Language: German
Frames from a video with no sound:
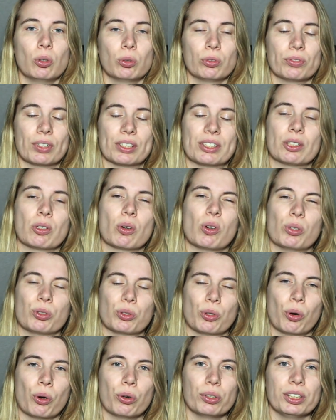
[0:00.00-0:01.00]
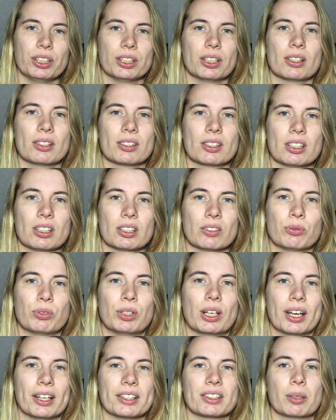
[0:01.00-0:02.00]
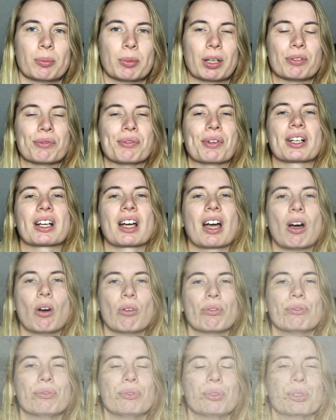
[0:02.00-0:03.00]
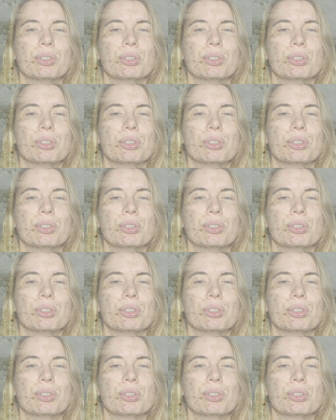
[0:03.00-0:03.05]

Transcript: und was ich auch aus heutiger Sicht vielleicht am Anfang kaufen